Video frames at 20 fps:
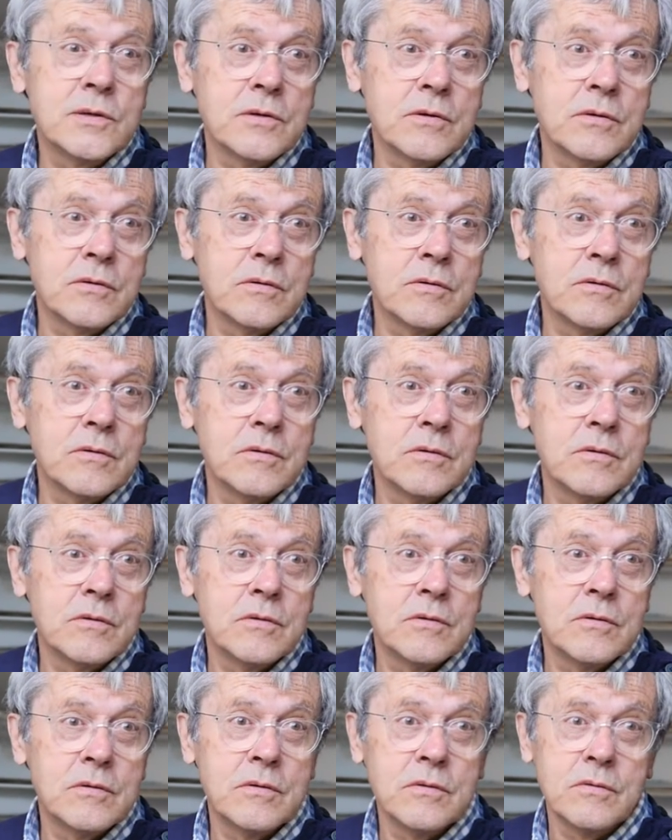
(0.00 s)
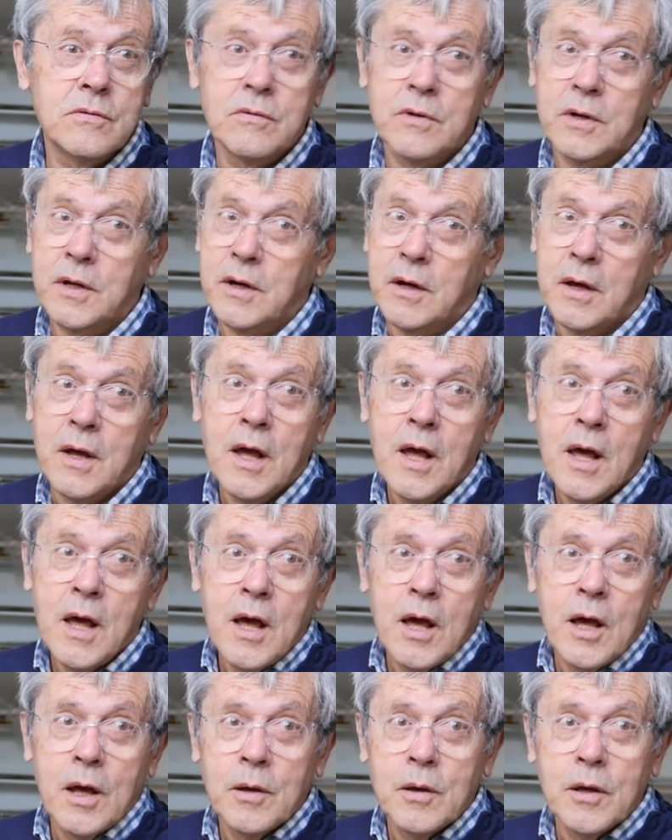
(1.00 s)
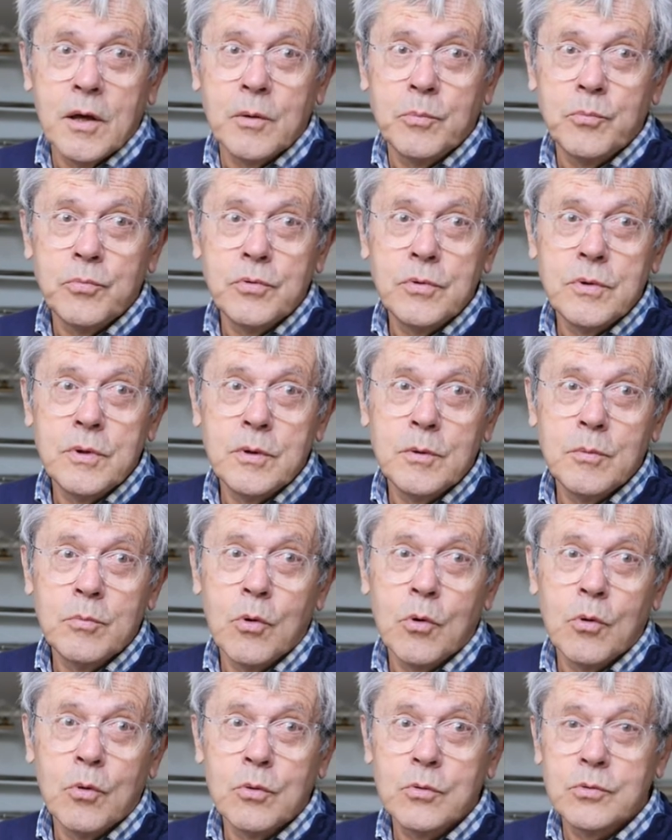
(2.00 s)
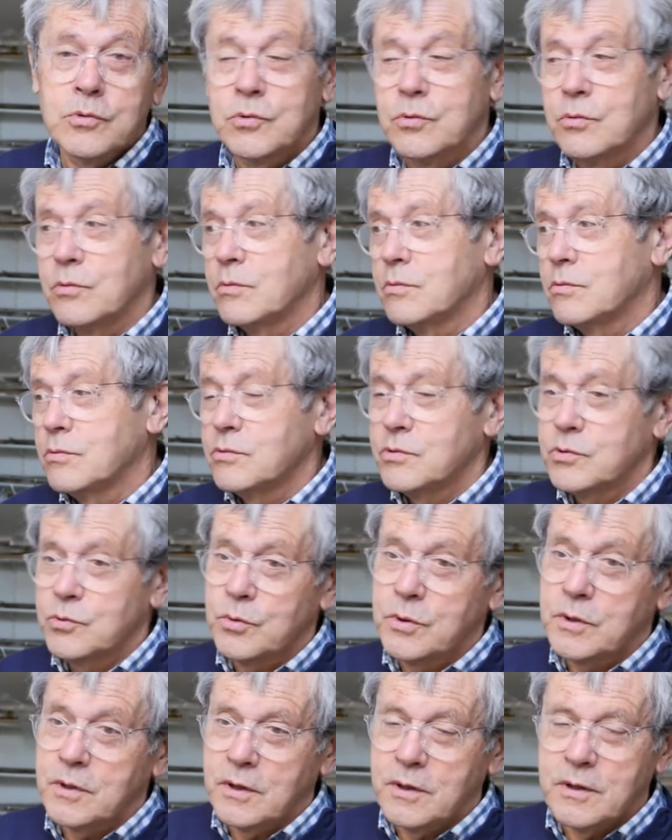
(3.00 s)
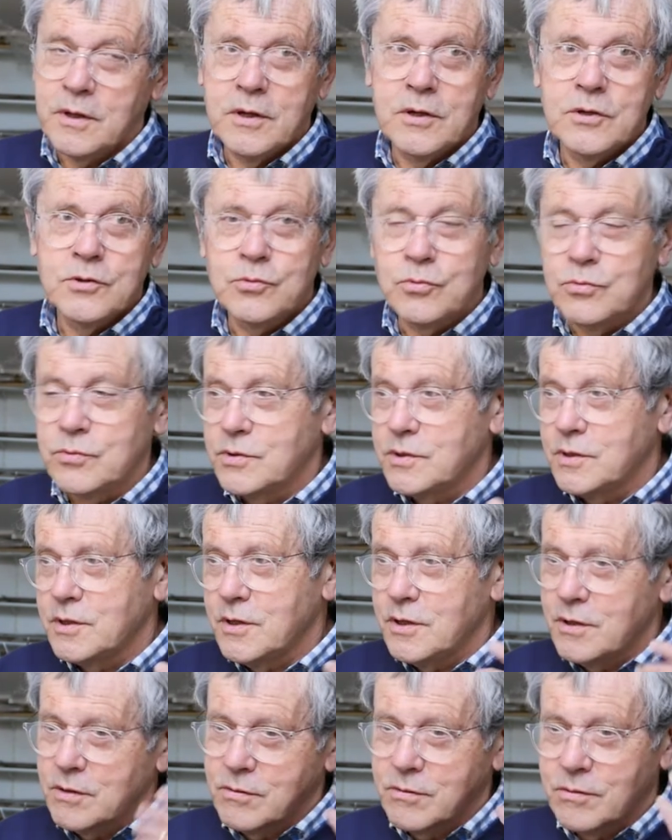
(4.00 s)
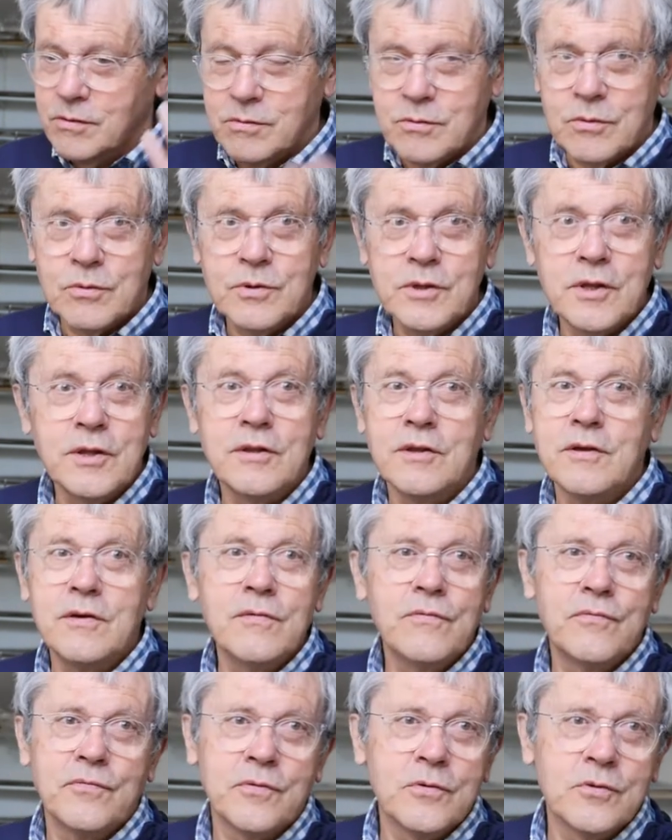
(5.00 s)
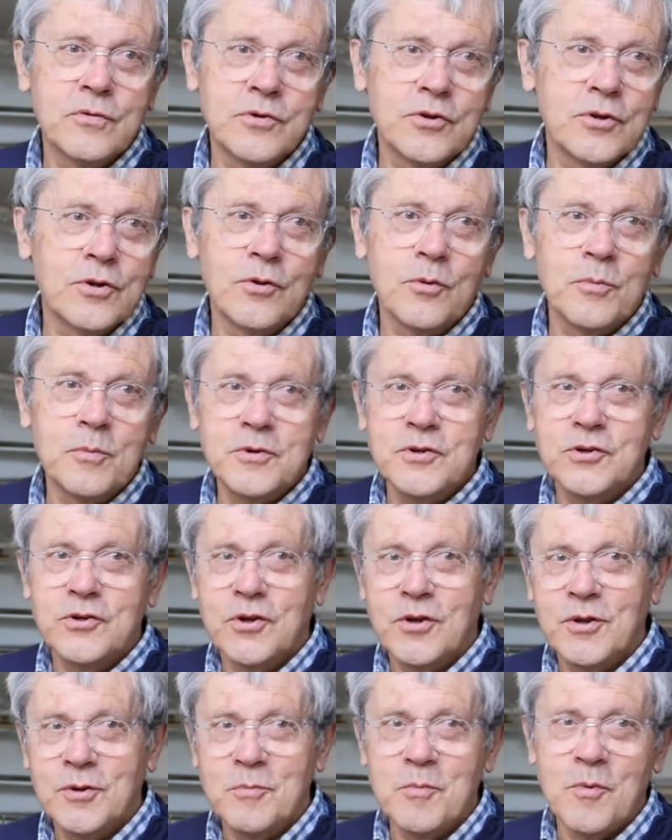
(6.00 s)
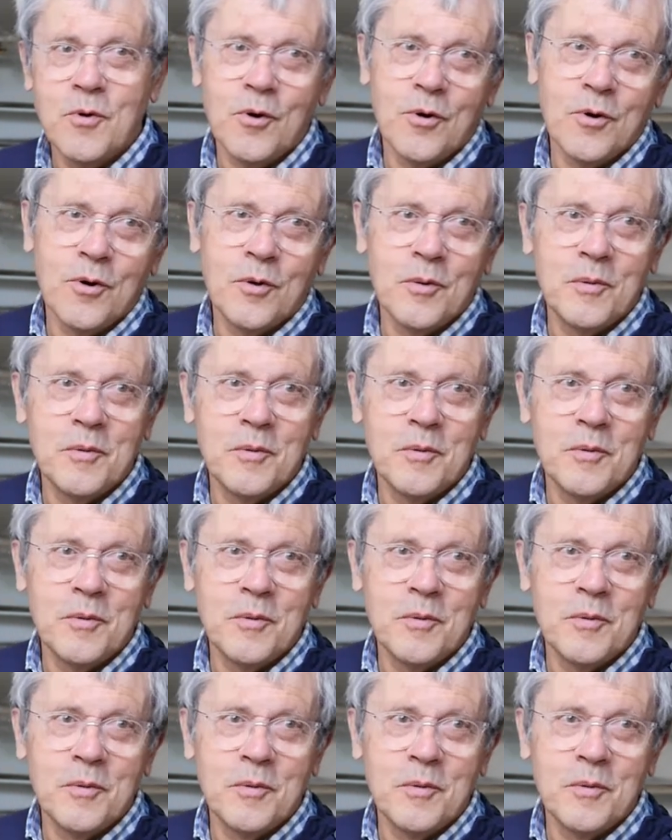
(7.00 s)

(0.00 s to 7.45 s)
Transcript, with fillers: euh, euh, voilà. Et puis, bon, suite à des soucis euh, auditifs, auditifs, euh, j'étais obligé de me